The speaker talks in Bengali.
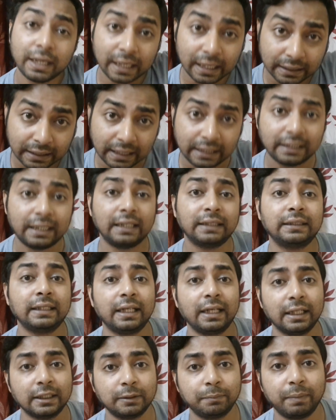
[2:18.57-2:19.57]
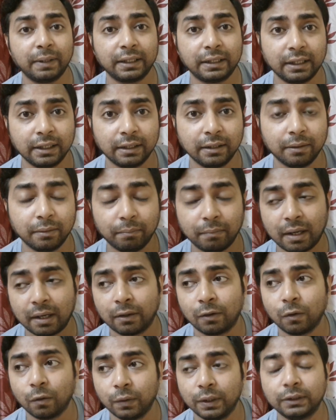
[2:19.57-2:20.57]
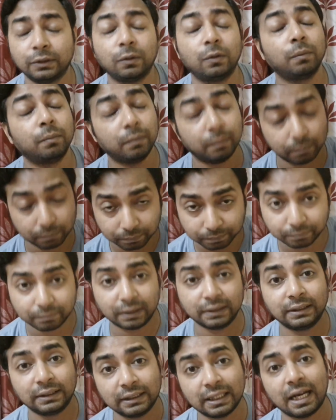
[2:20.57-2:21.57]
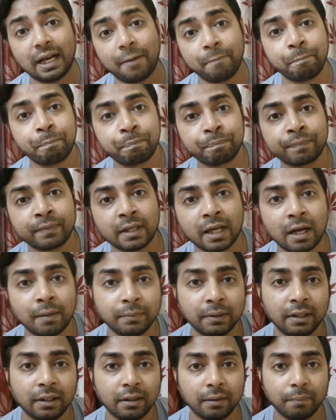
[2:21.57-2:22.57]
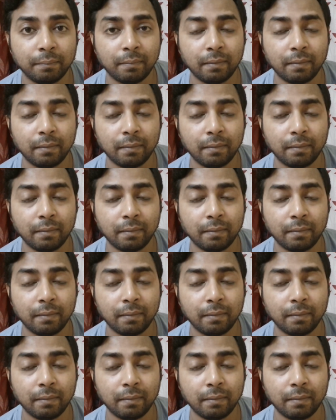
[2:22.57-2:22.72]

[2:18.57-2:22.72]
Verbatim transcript: গাদারটা যে রেসপেক্টে বানানো হয়েছিল বা যা আমাদের